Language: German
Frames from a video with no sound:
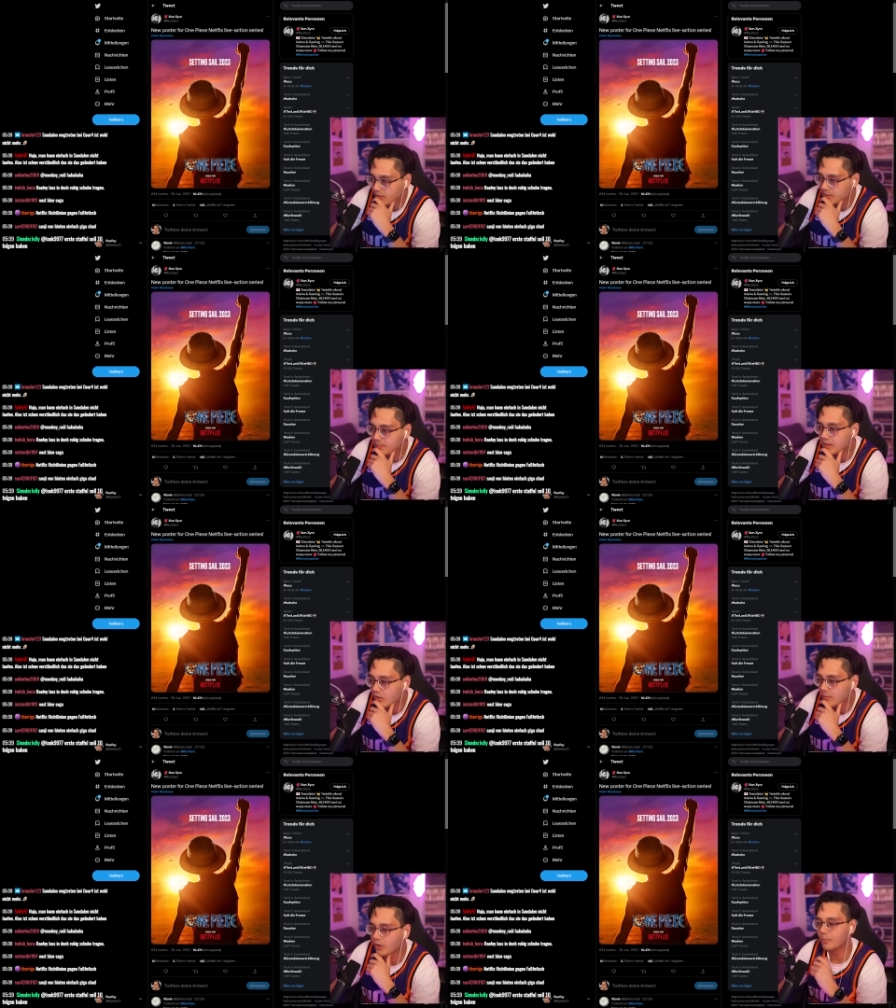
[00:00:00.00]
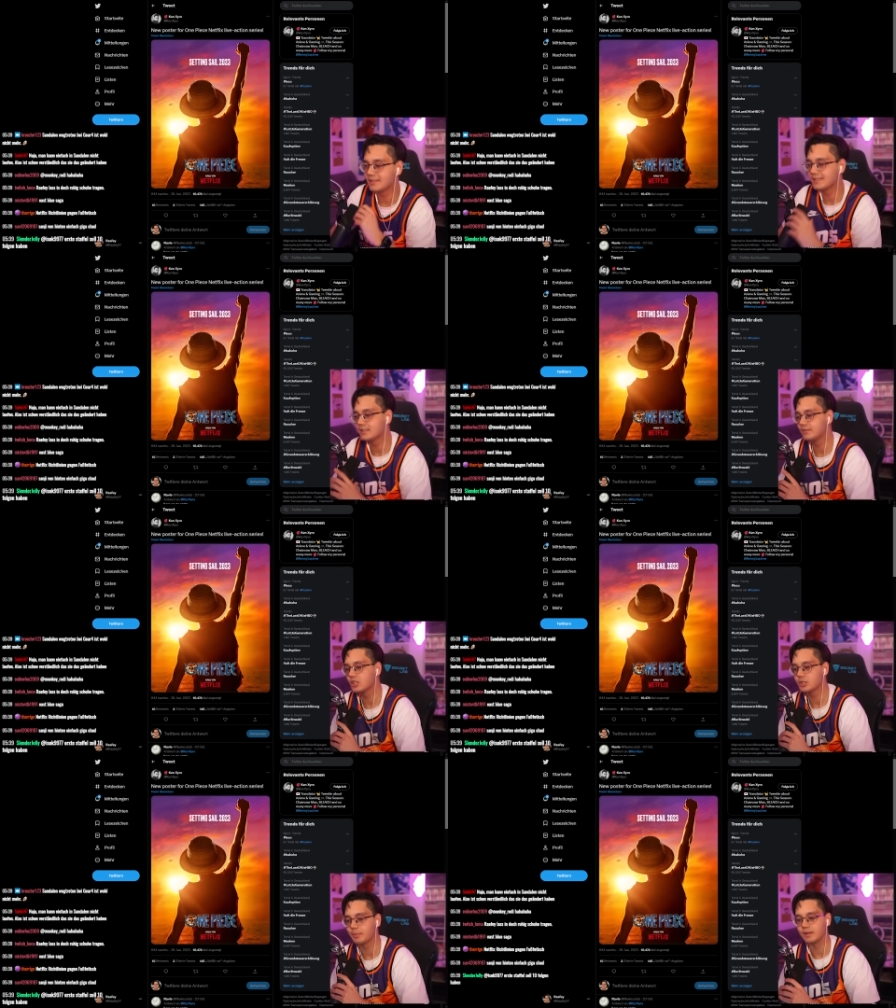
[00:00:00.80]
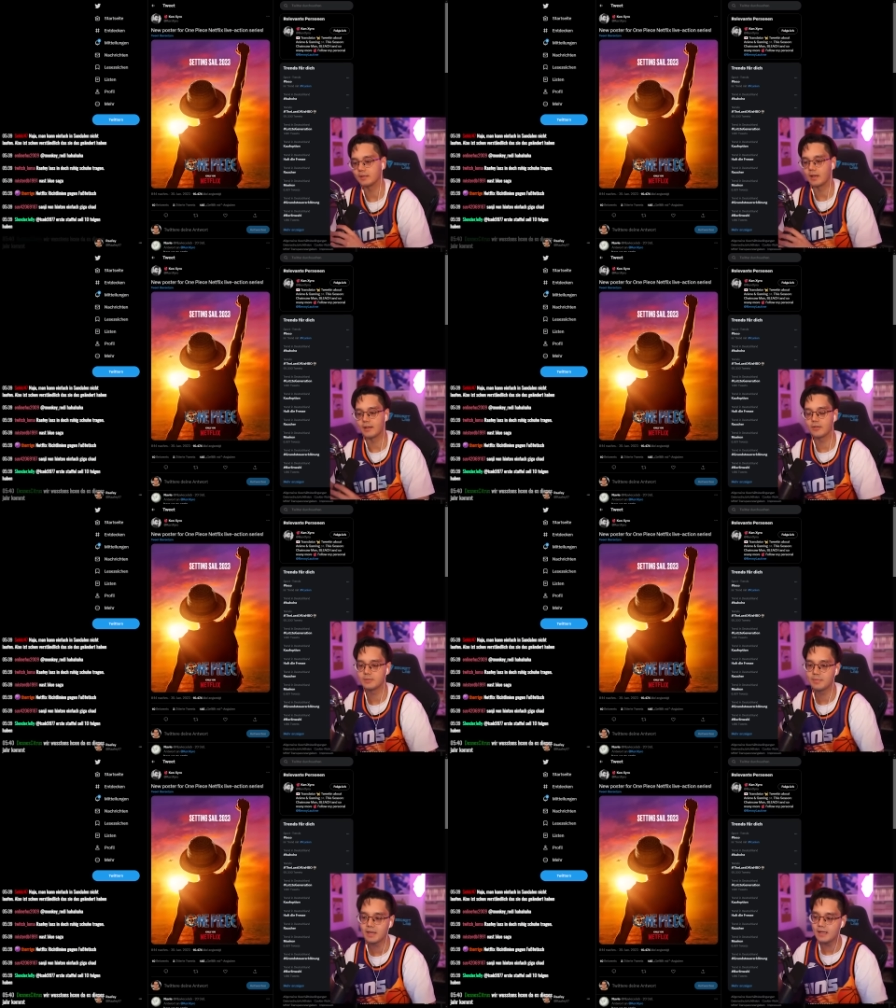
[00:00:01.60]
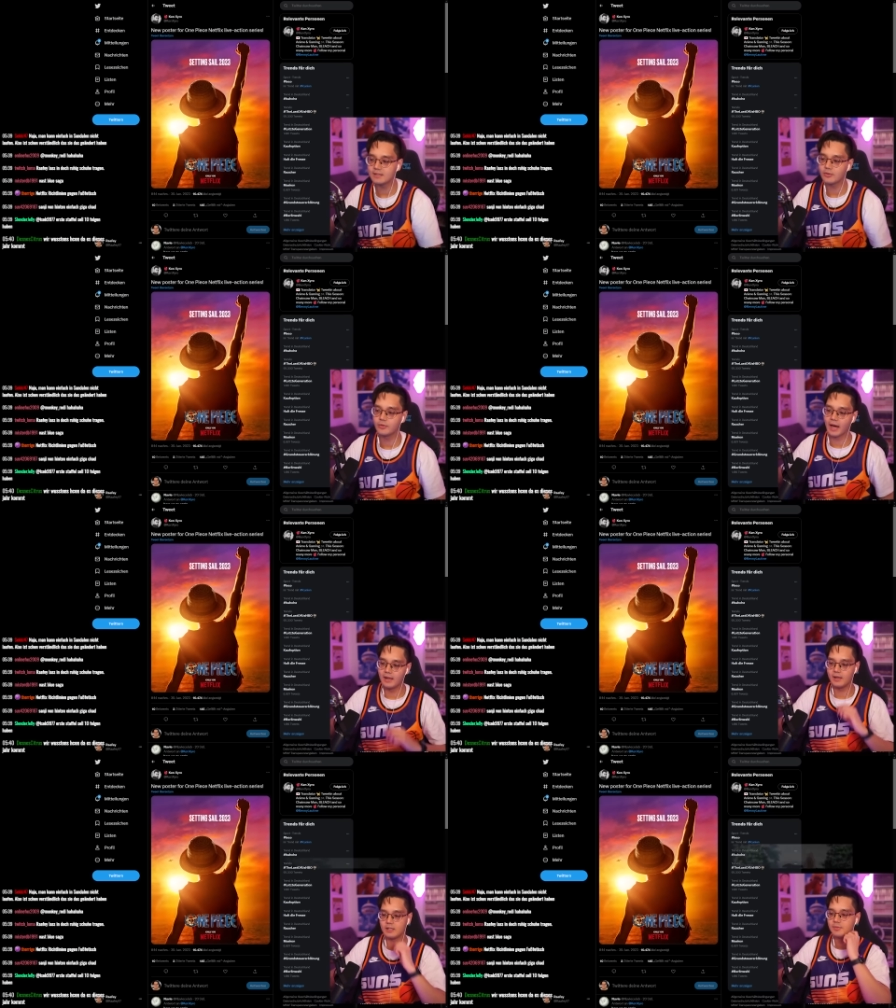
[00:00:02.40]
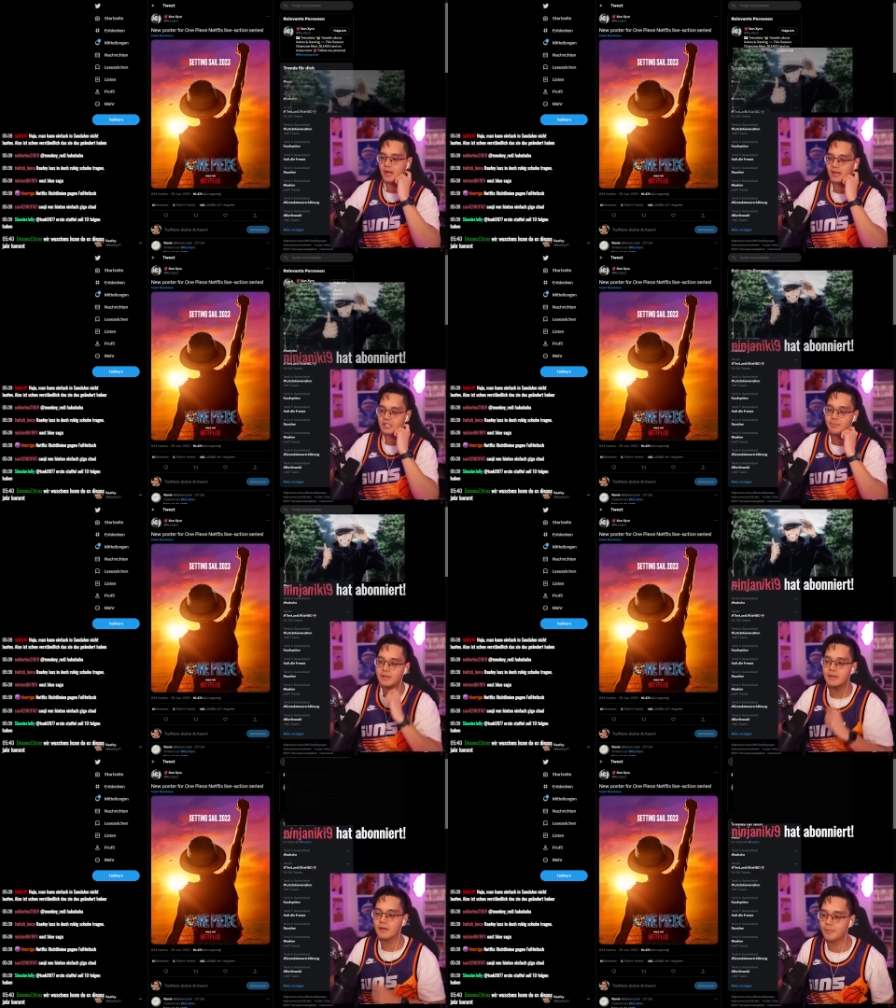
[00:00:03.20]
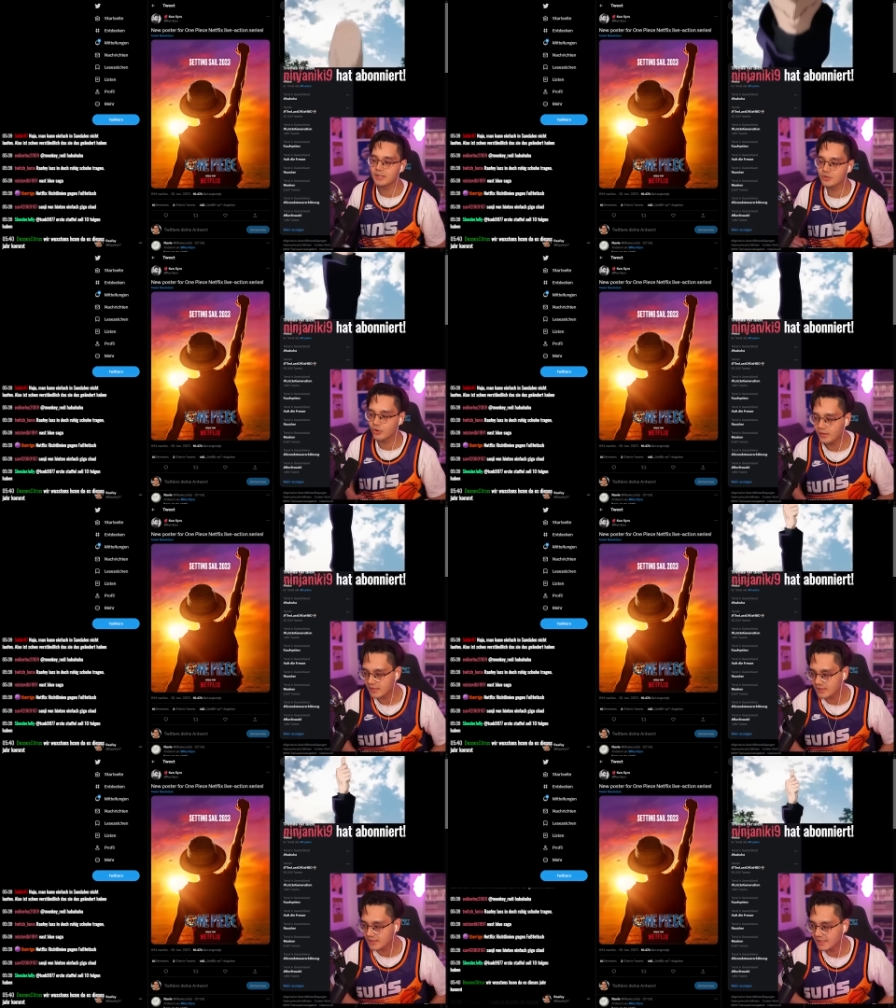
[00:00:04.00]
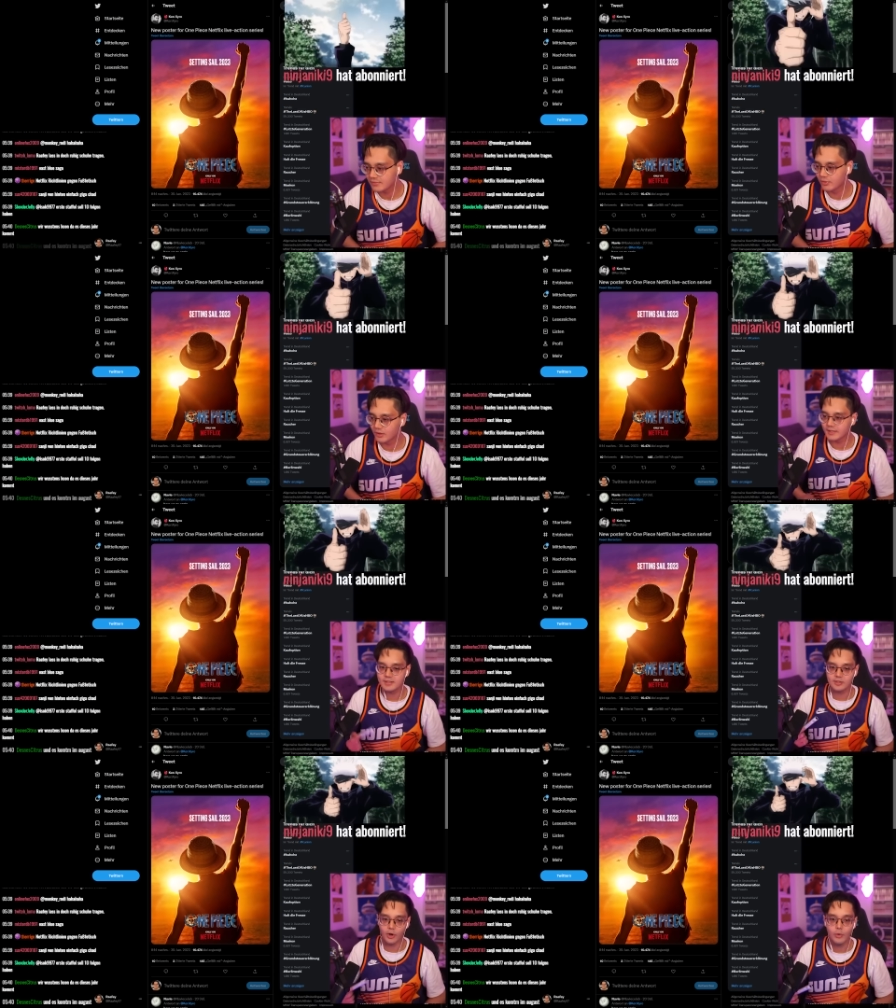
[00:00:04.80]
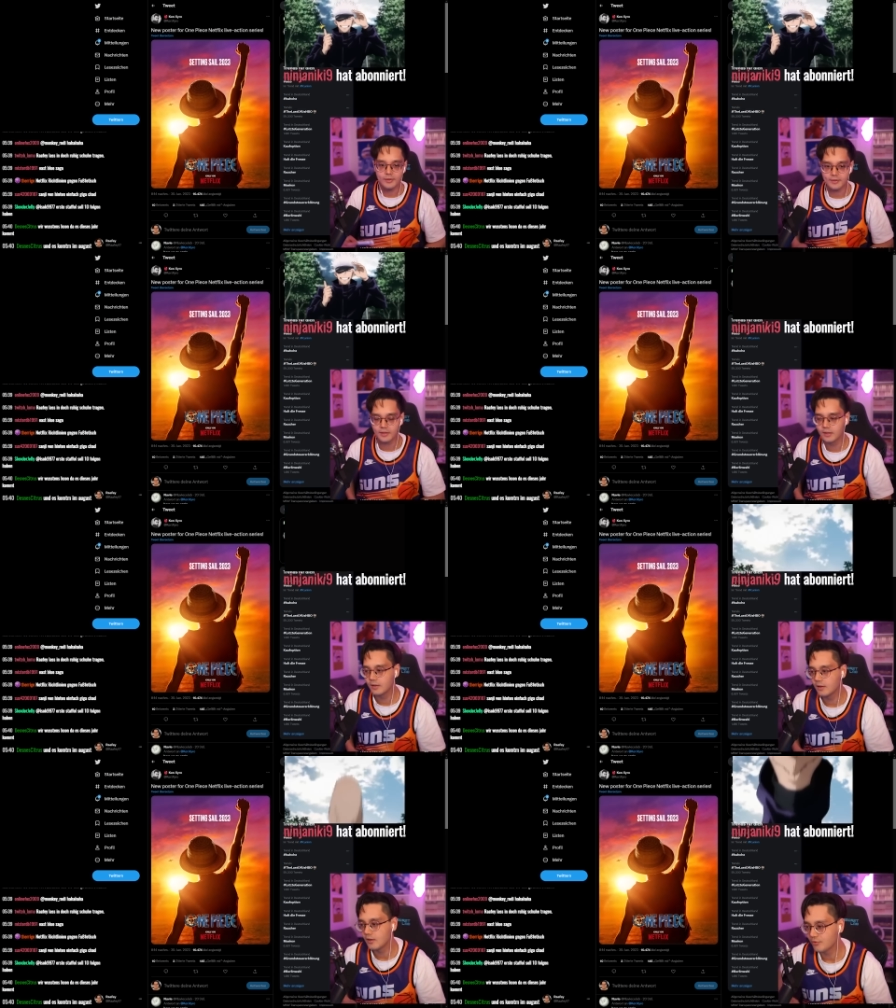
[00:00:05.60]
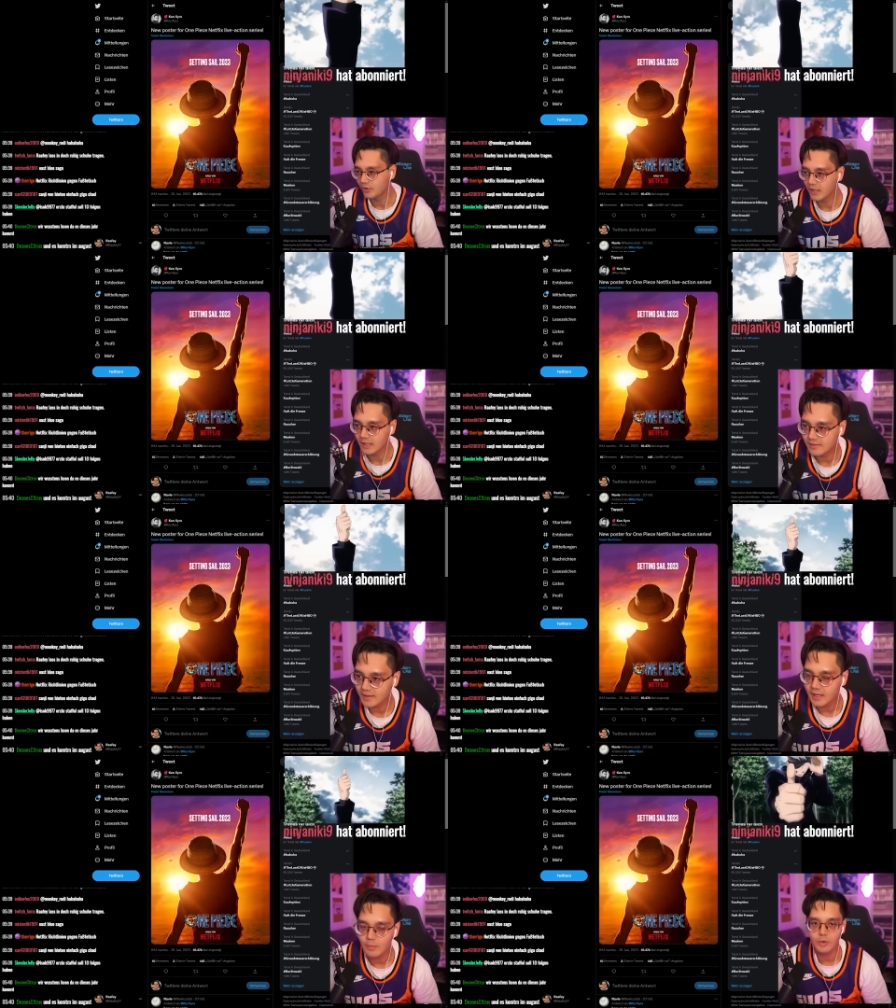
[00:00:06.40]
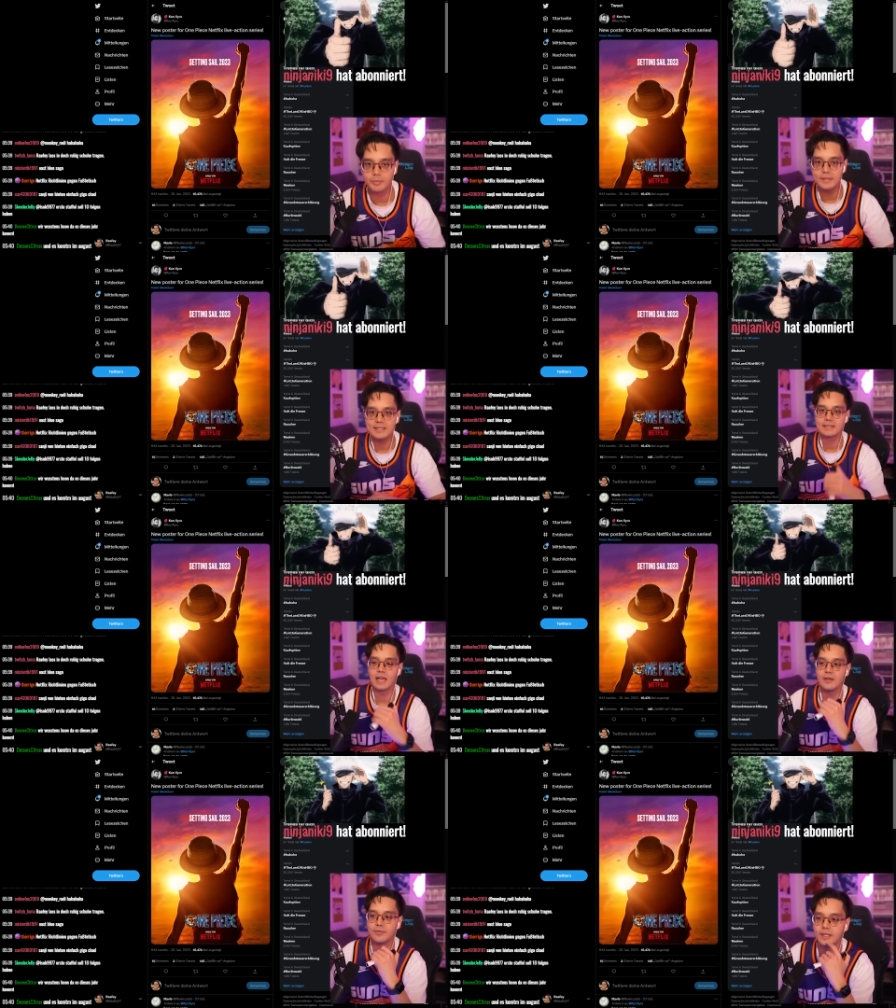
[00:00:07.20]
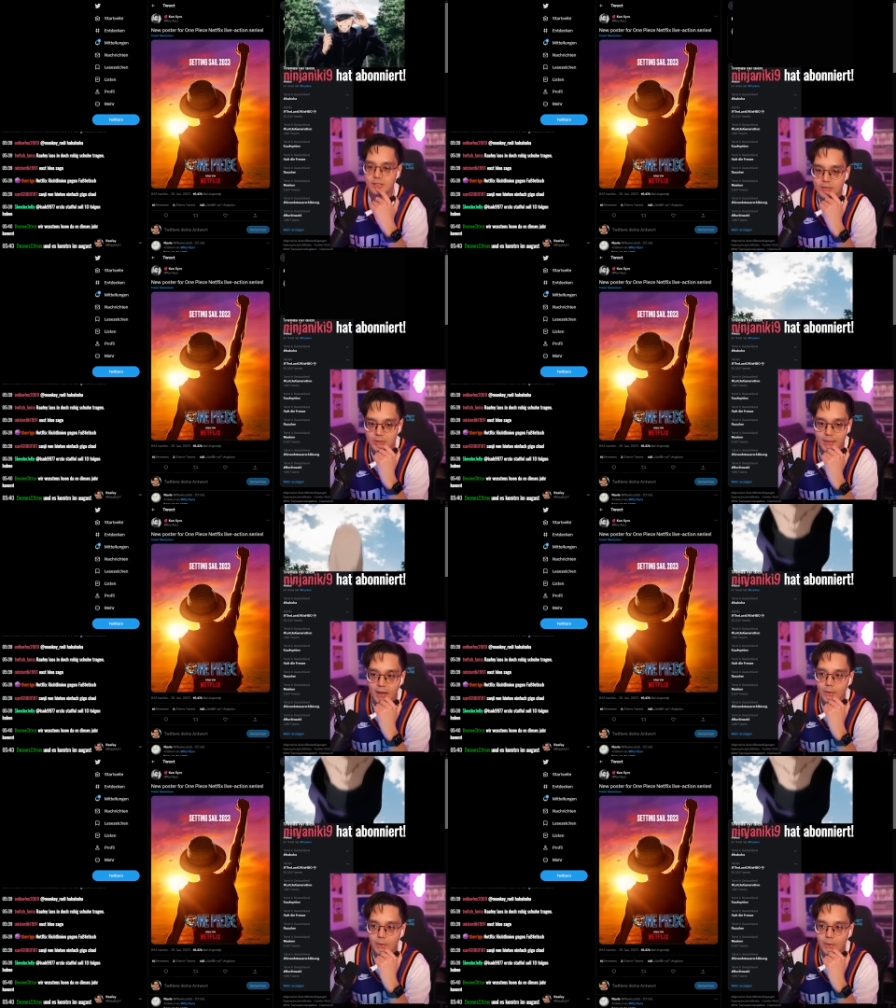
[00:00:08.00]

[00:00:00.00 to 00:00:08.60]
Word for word: Ich bin immer noch ein bisschen zwiegespalten. Also ich bin ja nicht so ein All... Ich bin, ich bin persönlich nicht wirklich sold von der Idee, One Piece Live-Action zu machen.